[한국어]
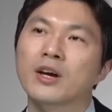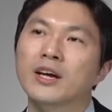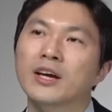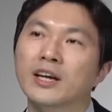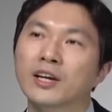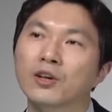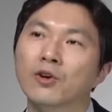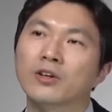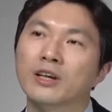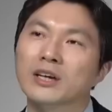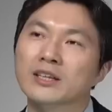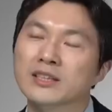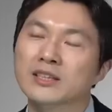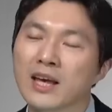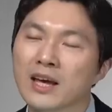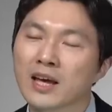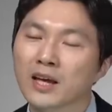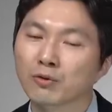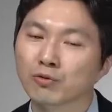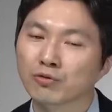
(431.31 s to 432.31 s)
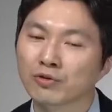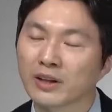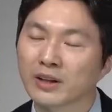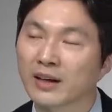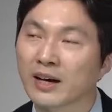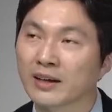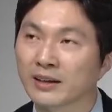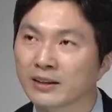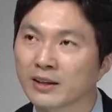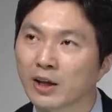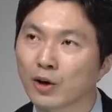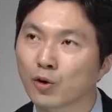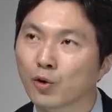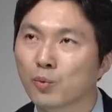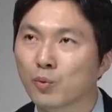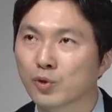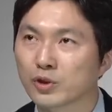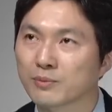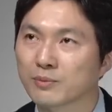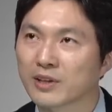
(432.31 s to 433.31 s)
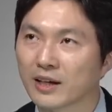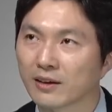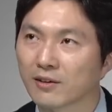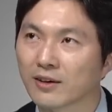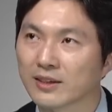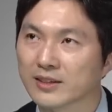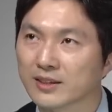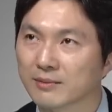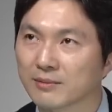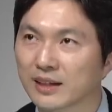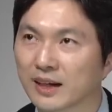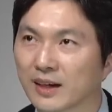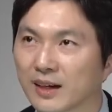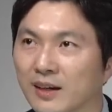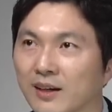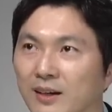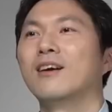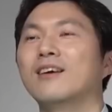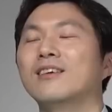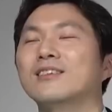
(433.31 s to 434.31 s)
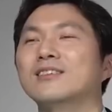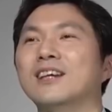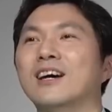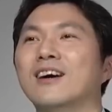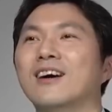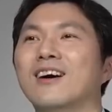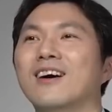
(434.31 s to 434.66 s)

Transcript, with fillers: 이렇게 세 군데가 있다고 보시면 될 것 같습니다. 자,